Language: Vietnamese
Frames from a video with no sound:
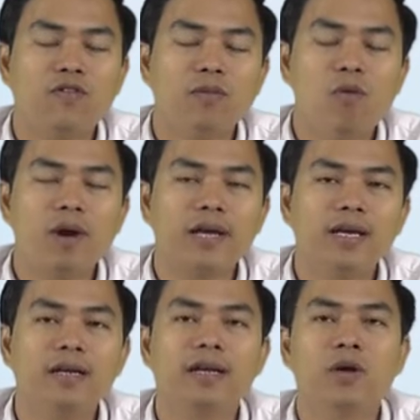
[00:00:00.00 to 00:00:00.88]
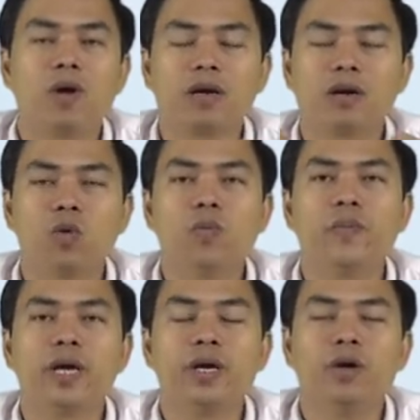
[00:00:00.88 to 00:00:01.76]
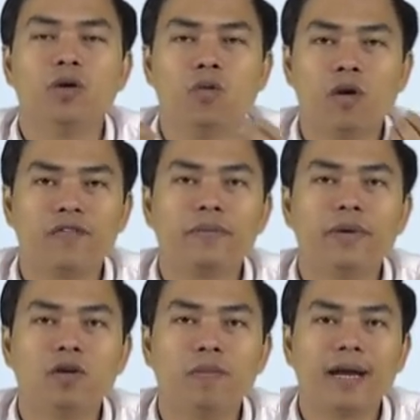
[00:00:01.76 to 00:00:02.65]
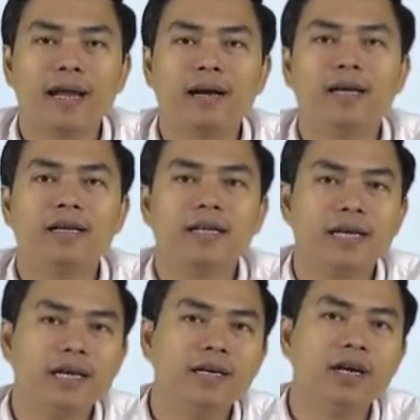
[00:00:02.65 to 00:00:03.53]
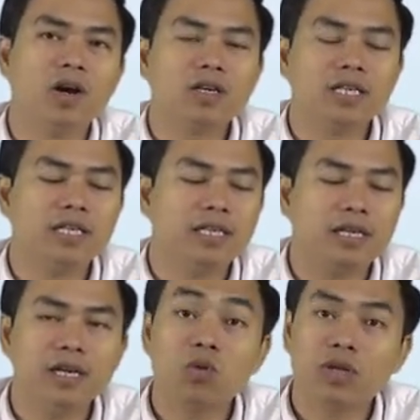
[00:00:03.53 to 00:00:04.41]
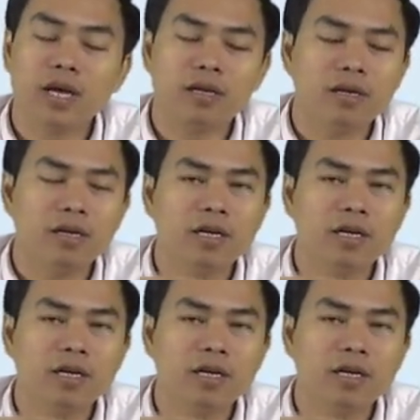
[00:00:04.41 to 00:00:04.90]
Facebook cá nhân này hoặc group này hoặc fanpage của bạn đăng lên thì cái người đó sẽ nhìn thấy đầu tiên